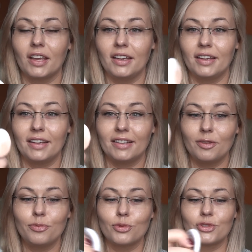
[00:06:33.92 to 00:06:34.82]
e,
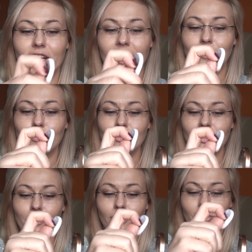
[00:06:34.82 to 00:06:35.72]
ten puszek,
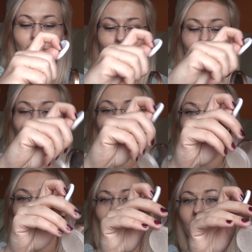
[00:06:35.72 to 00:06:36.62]
później podnosimy to do
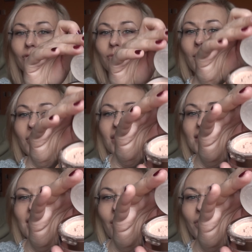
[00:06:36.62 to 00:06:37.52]
góry. Tu mamy
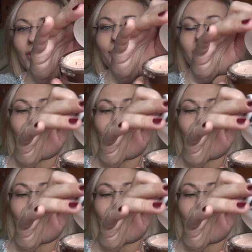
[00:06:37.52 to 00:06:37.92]
ten cały